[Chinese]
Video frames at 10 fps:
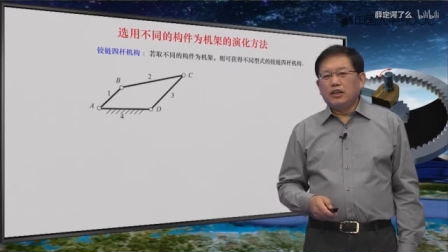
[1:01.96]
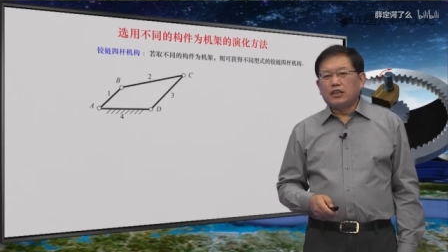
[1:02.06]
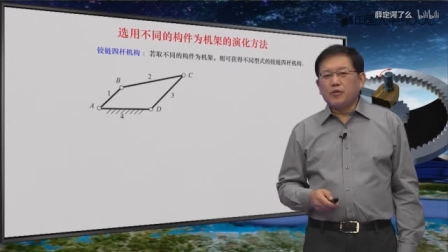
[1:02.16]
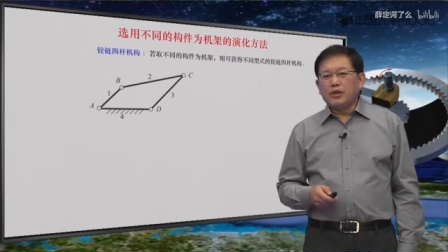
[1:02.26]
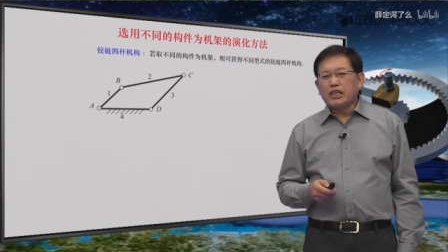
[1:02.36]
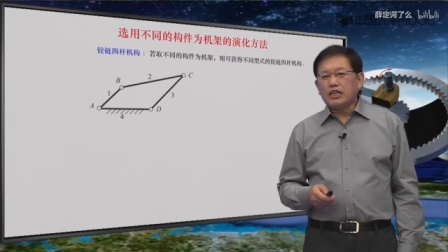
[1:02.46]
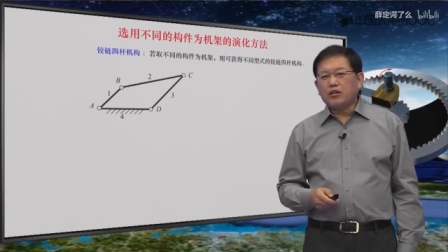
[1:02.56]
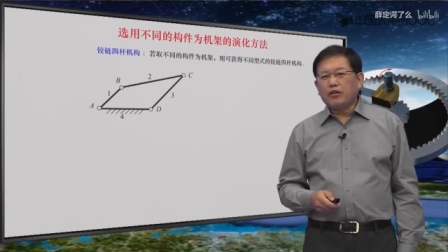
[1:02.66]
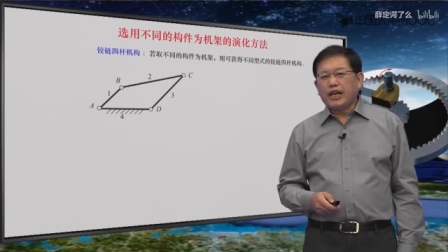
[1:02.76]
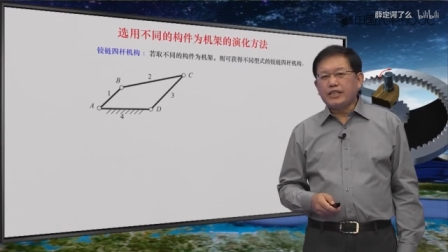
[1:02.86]
那么这
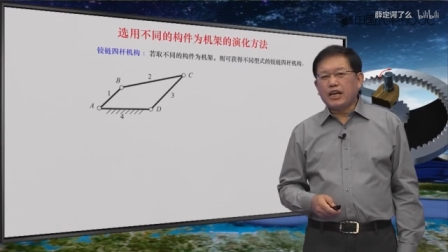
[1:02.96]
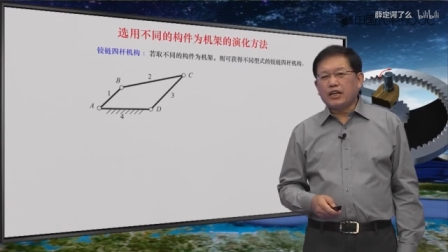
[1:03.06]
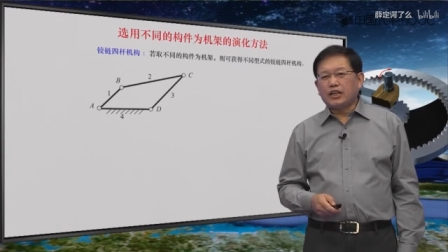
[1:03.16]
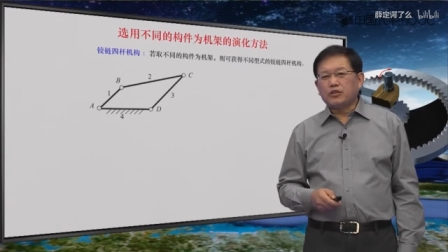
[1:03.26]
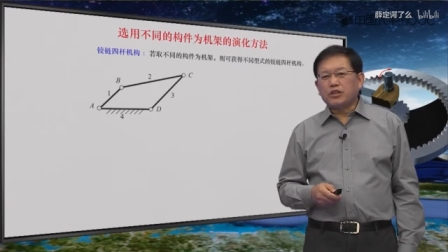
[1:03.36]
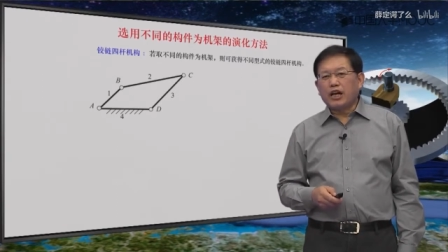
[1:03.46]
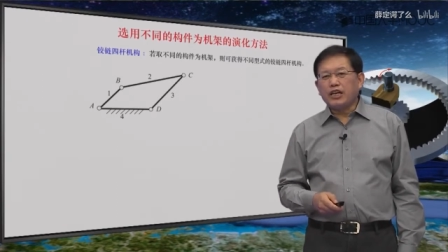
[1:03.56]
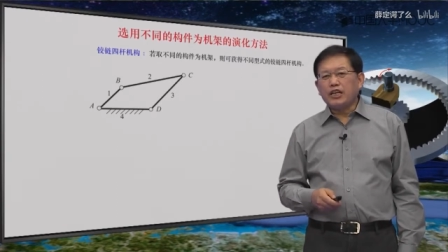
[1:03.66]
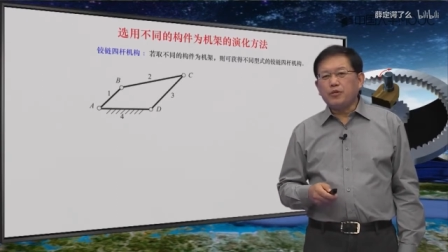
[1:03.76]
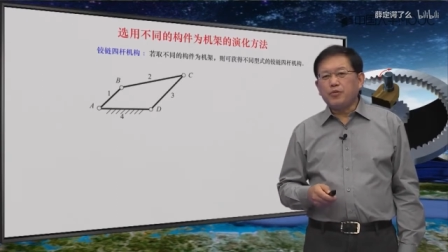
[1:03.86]
时候连架杆就是
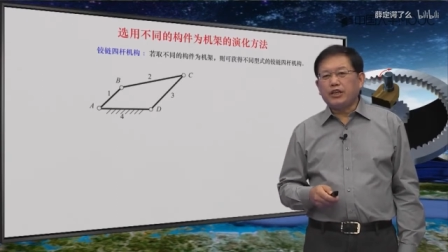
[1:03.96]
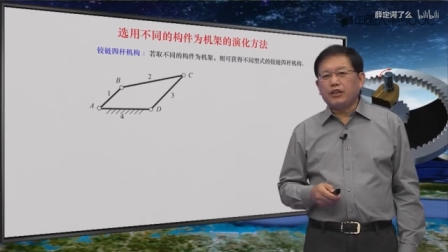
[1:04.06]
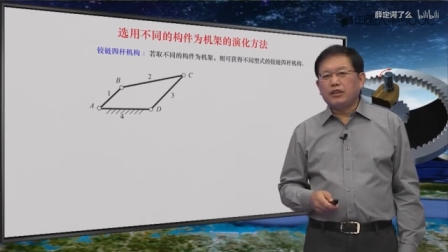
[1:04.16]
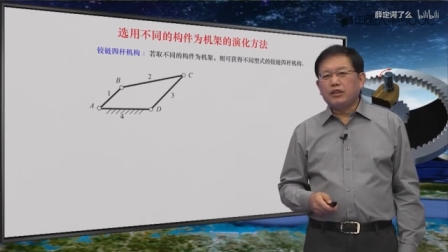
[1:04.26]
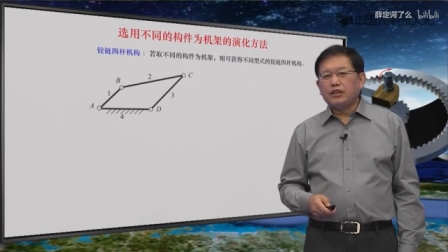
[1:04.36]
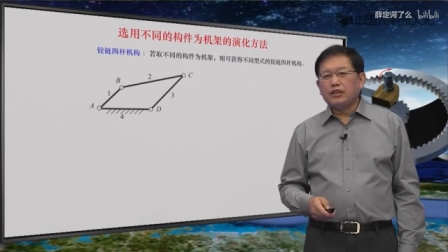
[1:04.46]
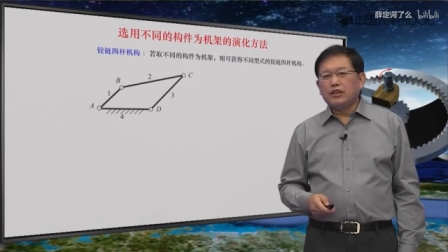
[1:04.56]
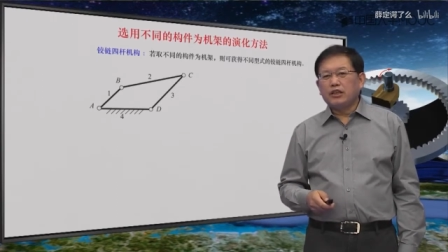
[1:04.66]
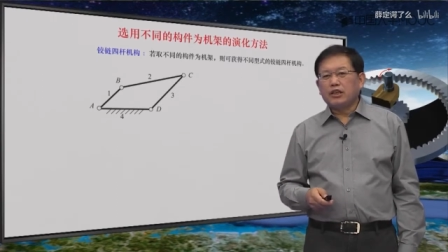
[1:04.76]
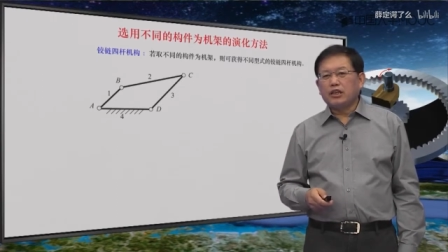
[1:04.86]
AB
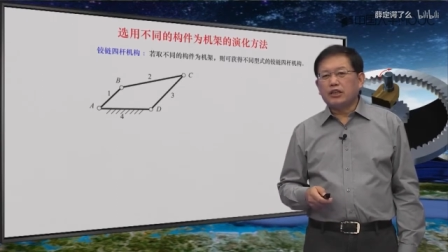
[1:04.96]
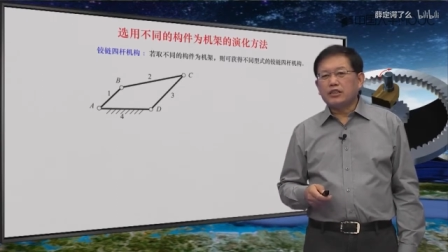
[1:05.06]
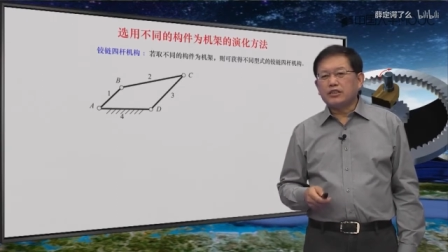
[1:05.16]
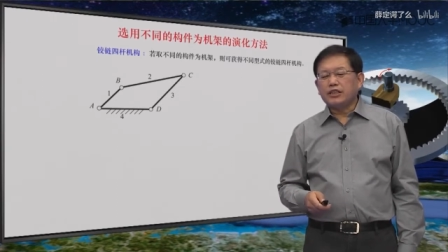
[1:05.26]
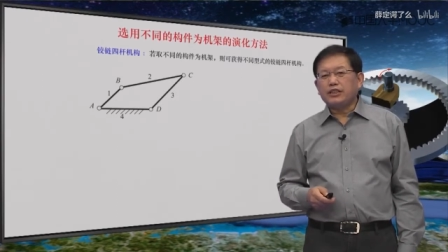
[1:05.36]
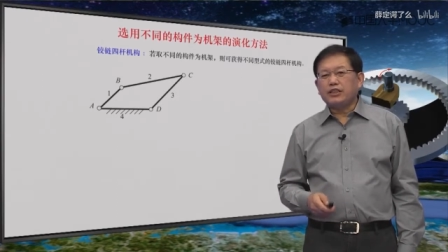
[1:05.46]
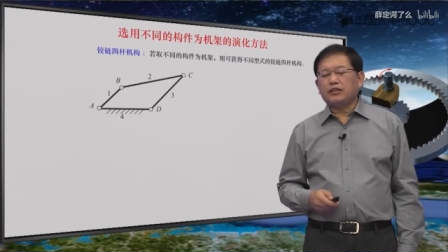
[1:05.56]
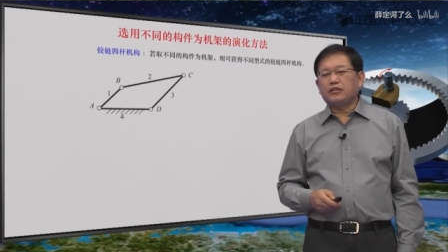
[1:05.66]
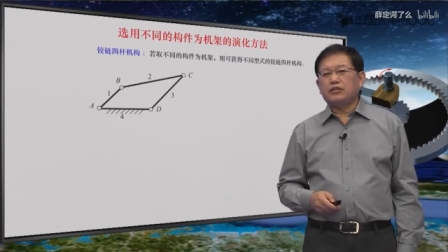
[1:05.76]
和 CD